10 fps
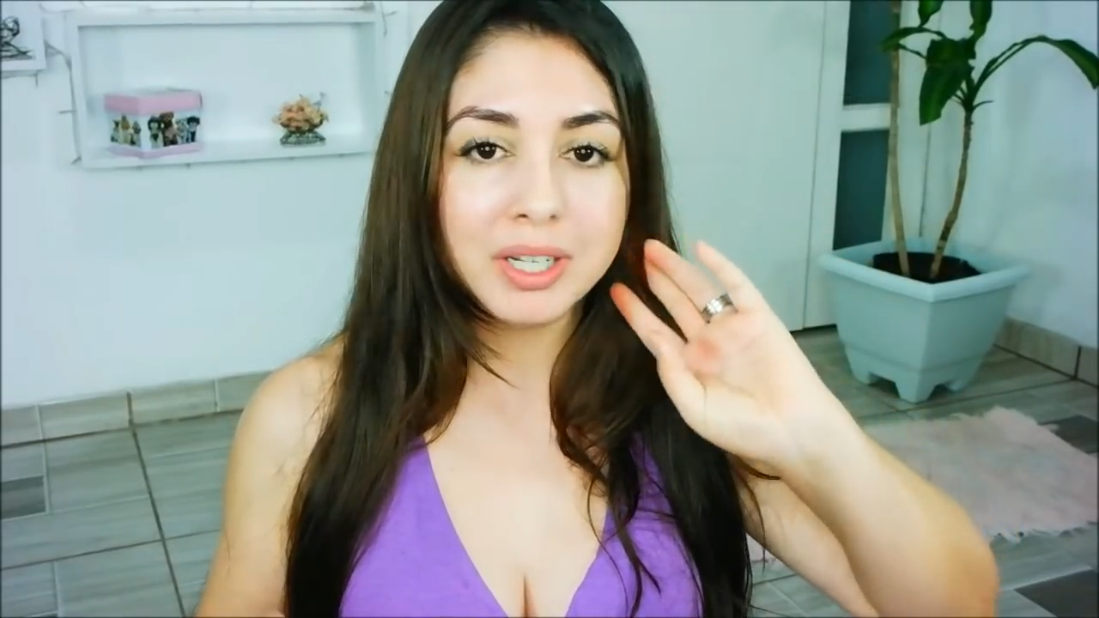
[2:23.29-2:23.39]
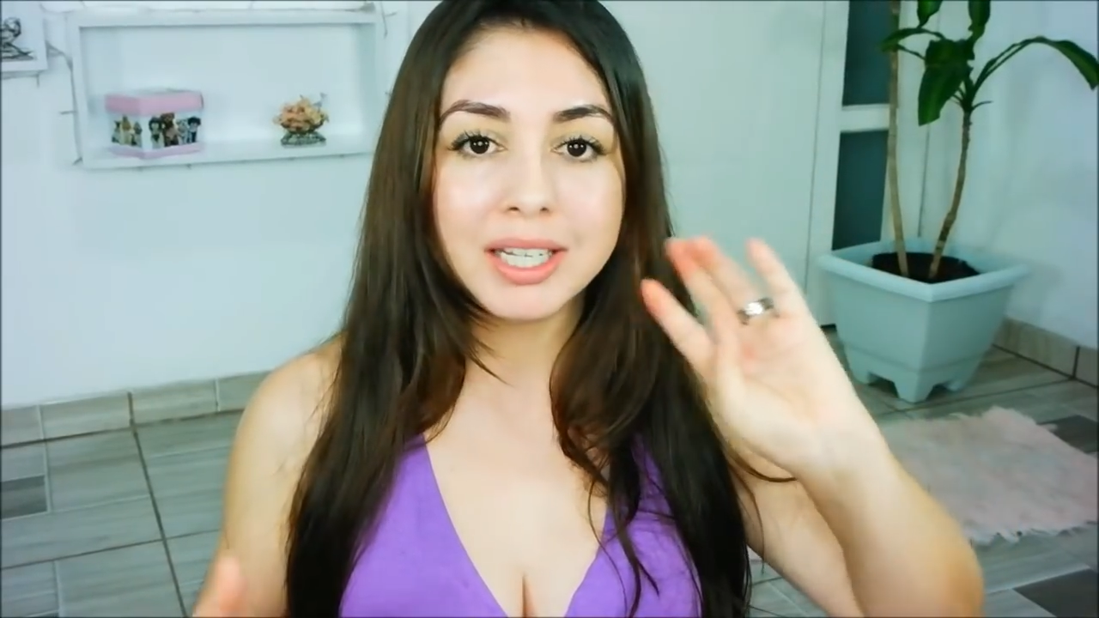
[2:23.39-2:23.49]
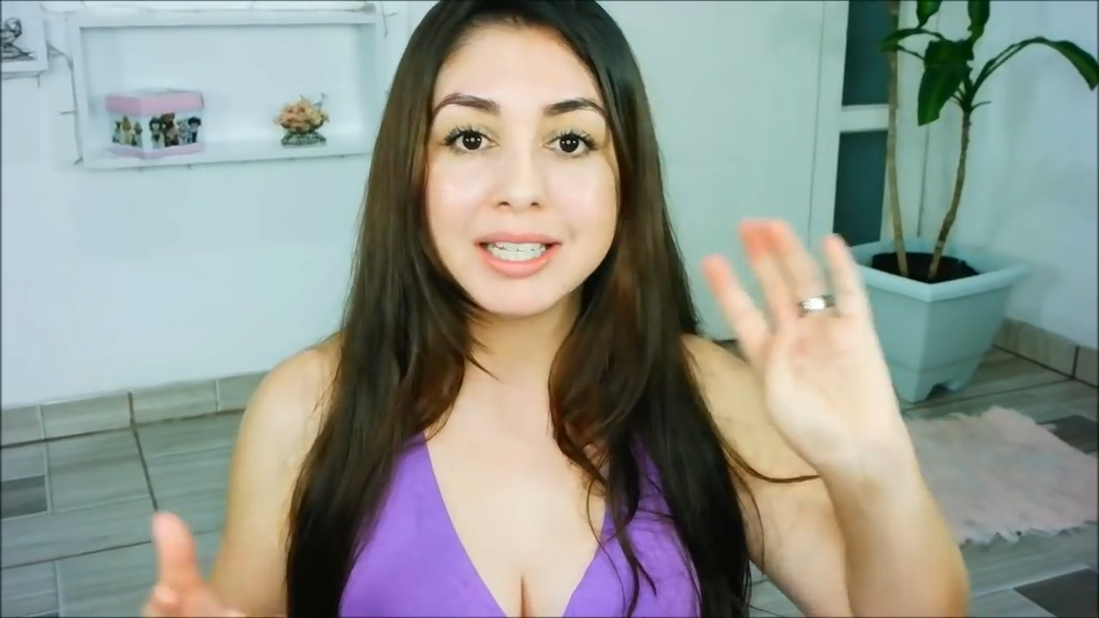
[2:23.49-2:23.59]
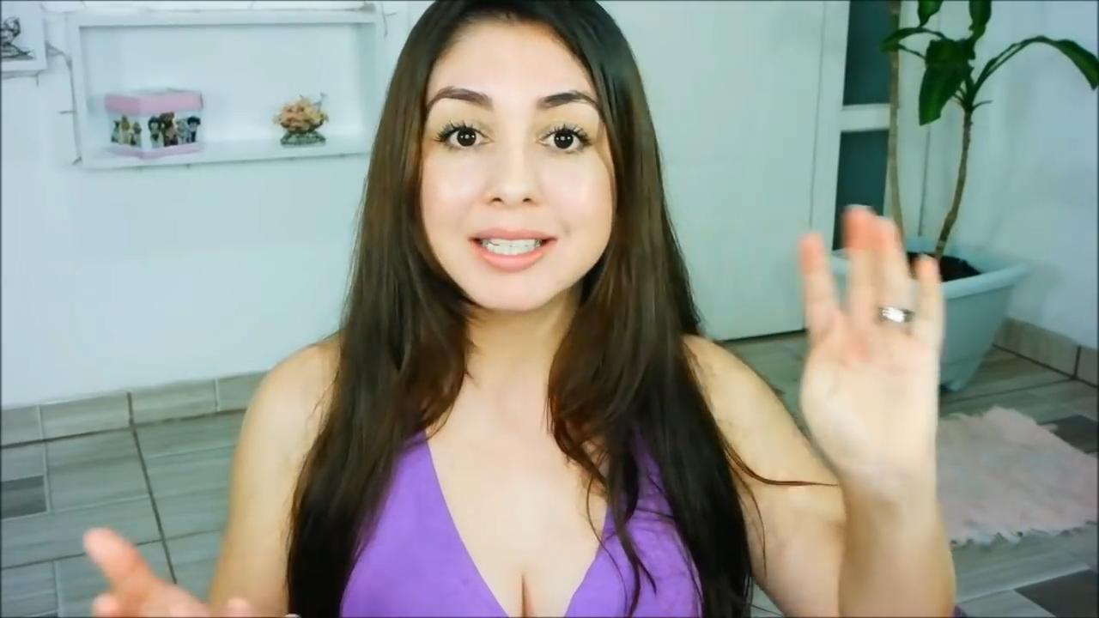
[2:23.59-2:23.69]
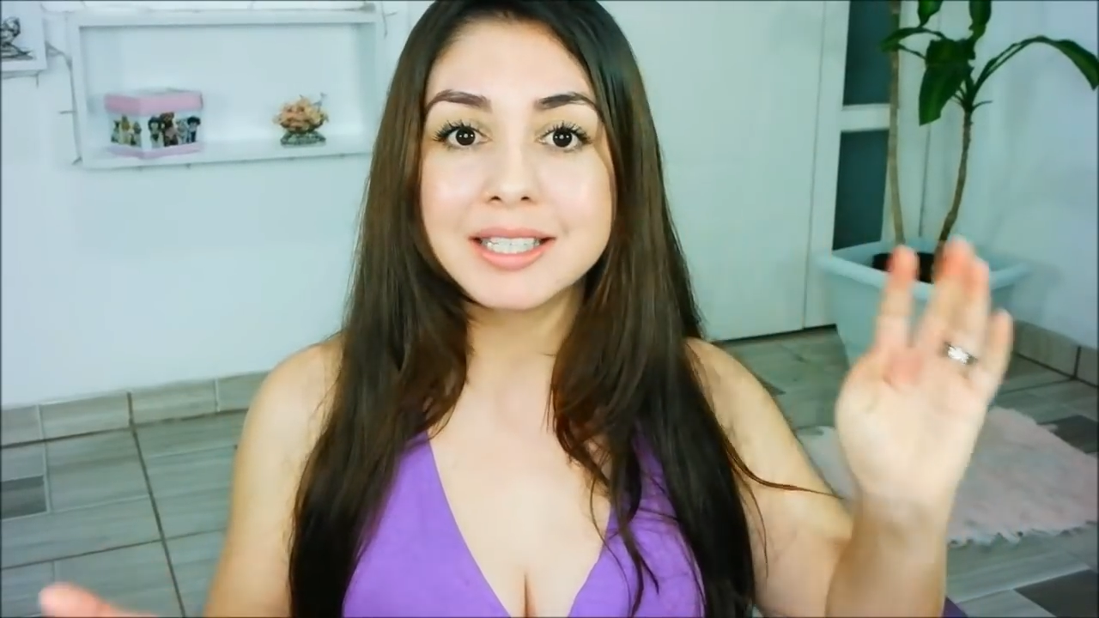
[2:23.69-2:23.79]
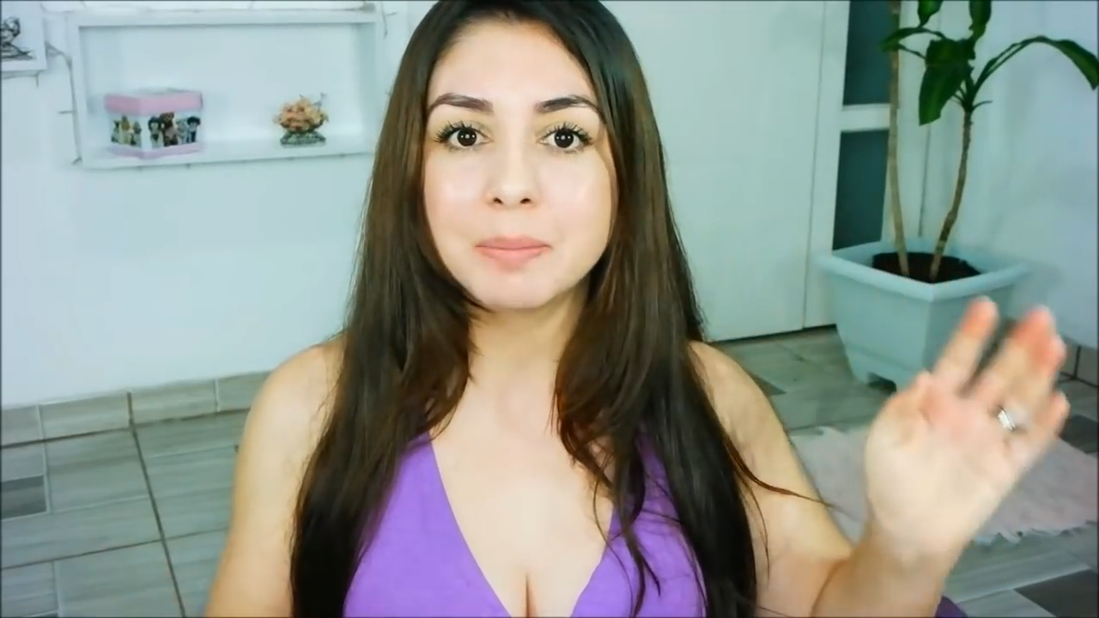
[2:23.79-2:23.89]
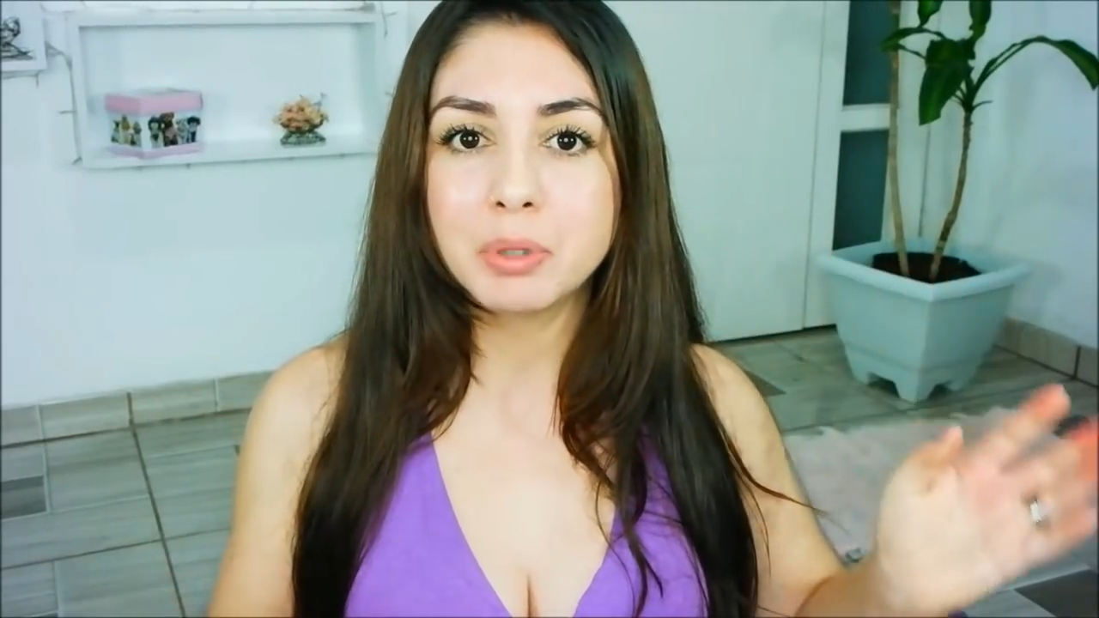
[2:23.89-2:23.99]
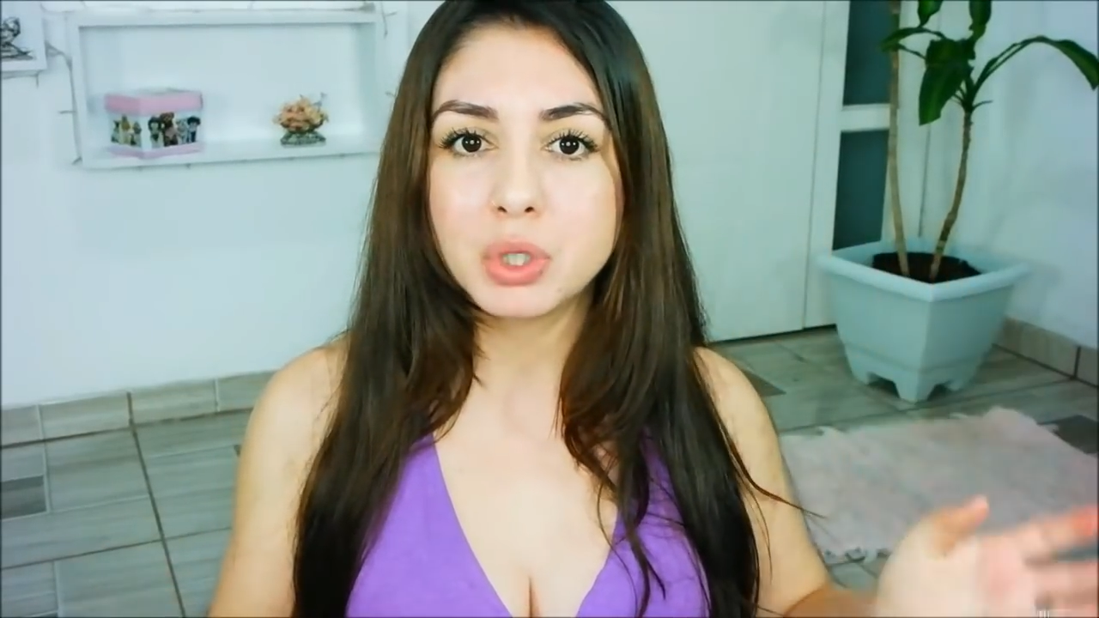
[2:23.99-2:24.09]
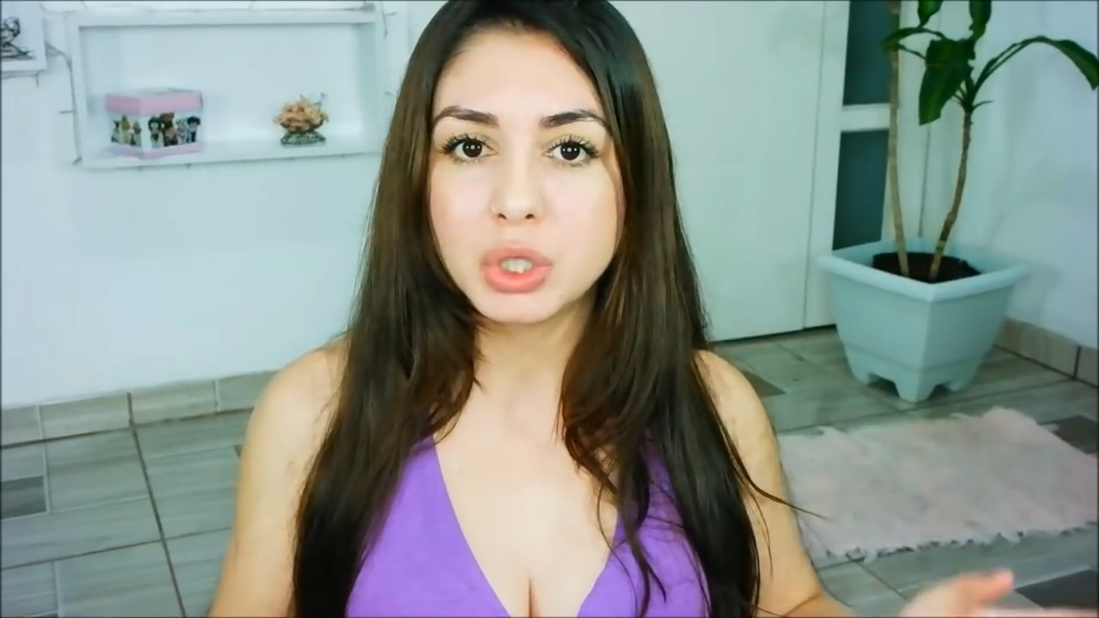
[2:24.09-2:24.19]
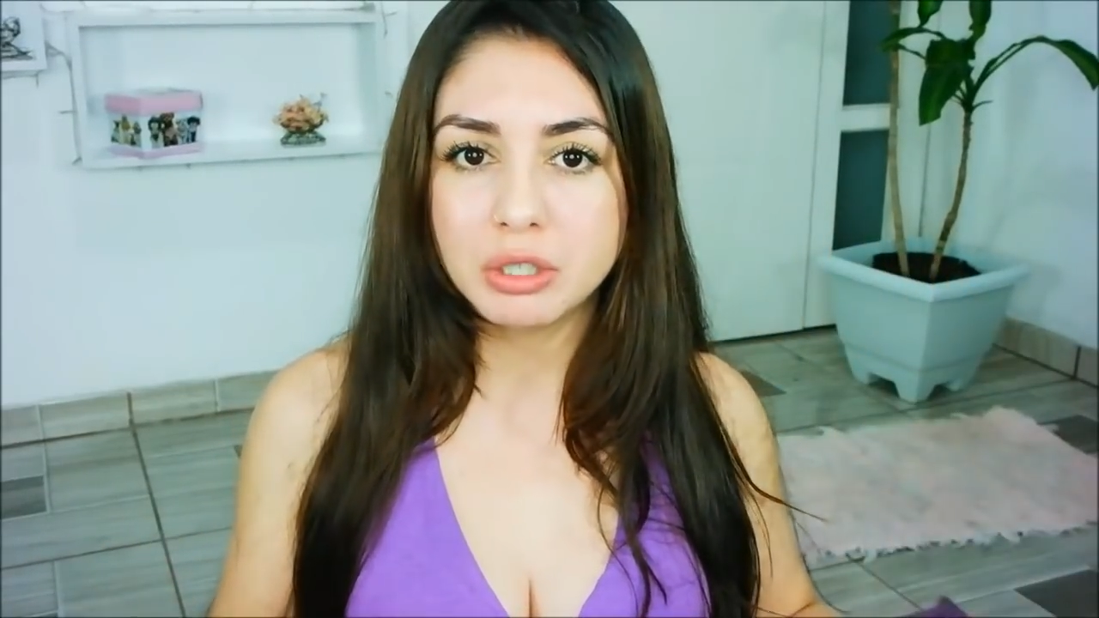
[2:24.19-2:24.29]

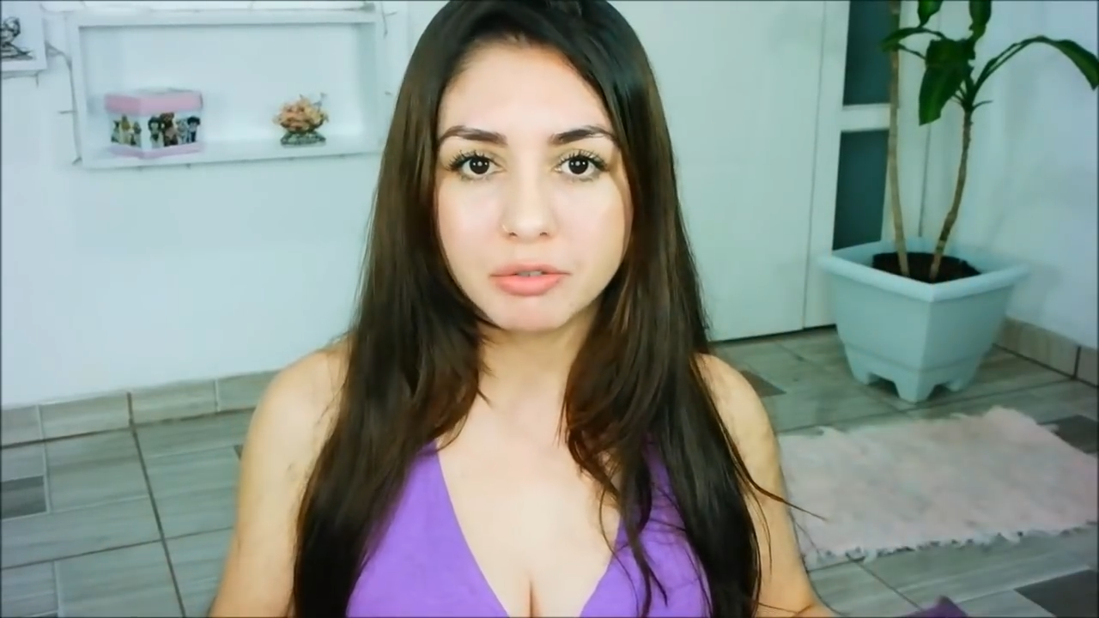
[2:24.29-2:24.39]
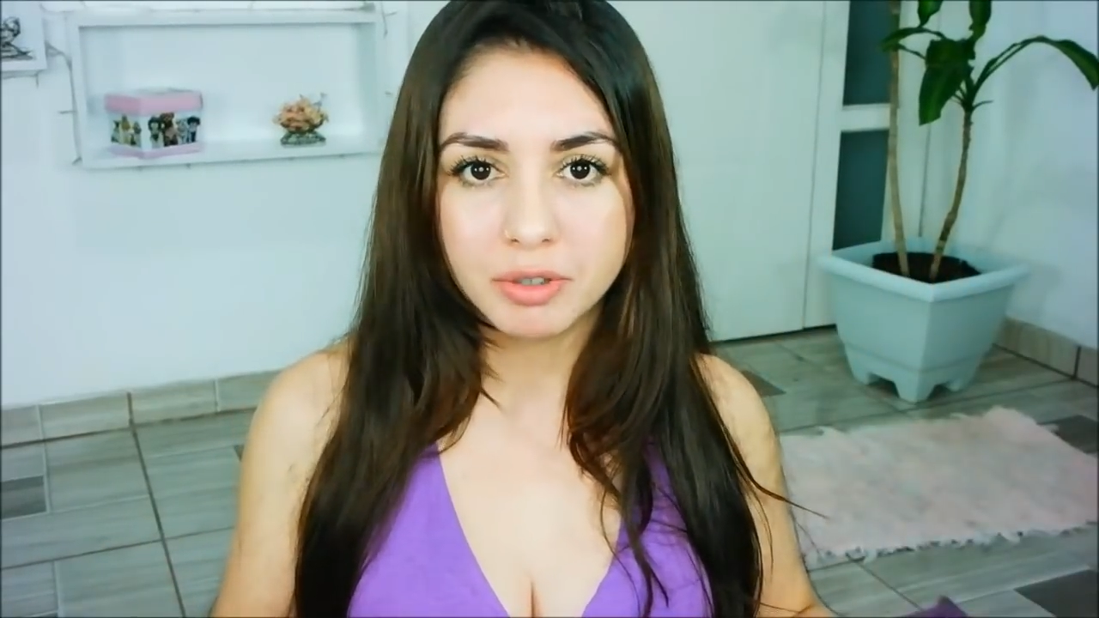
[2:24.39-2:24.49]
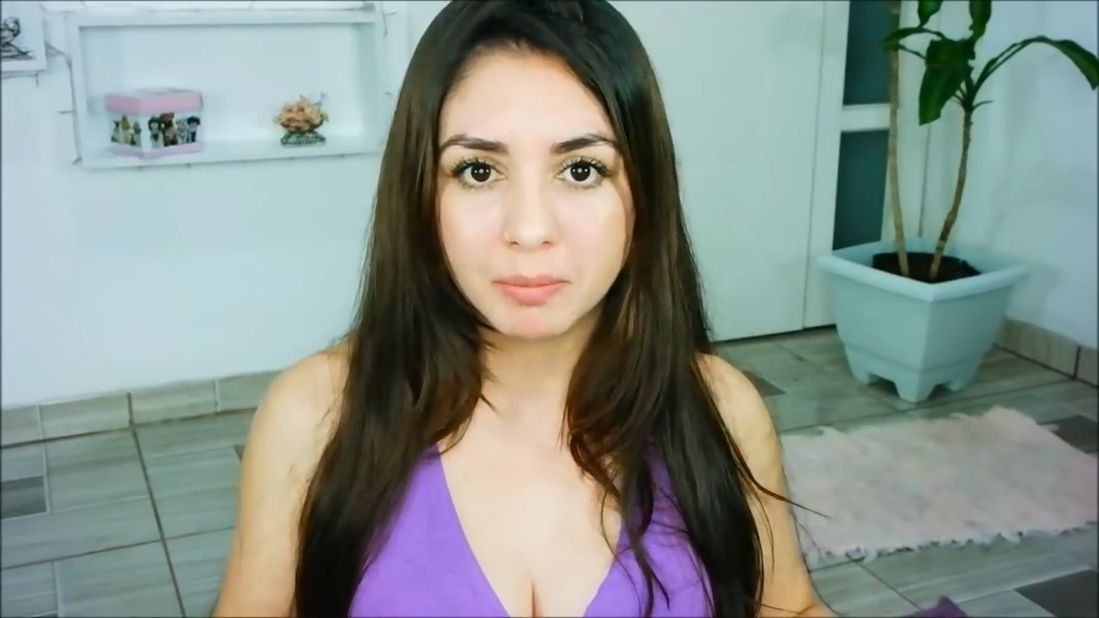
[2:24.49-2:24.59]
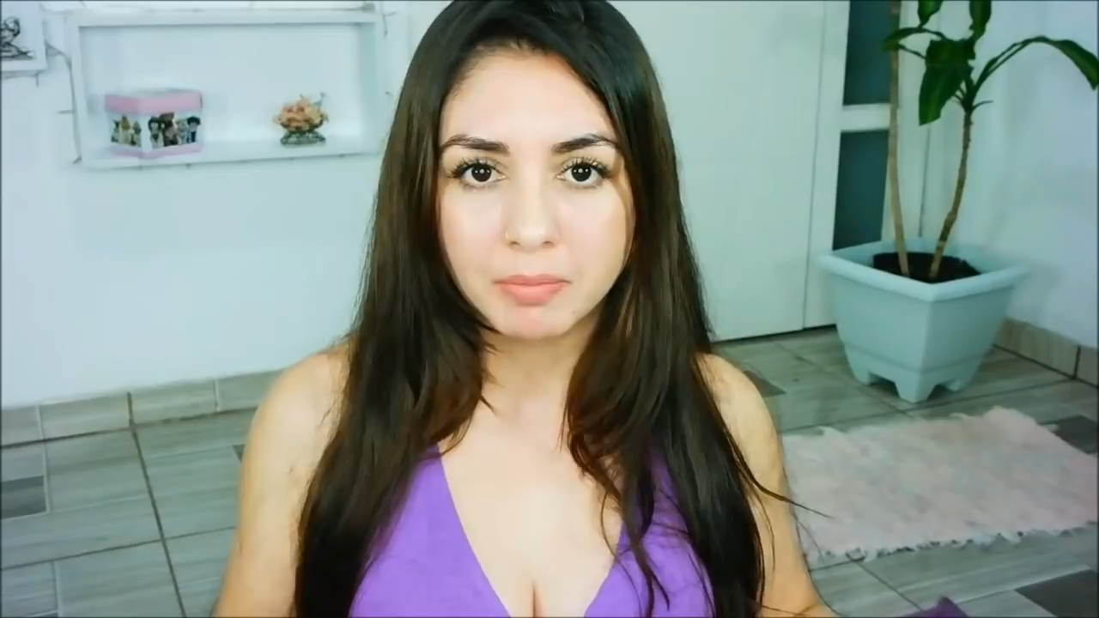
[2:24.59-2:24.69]
receptiva.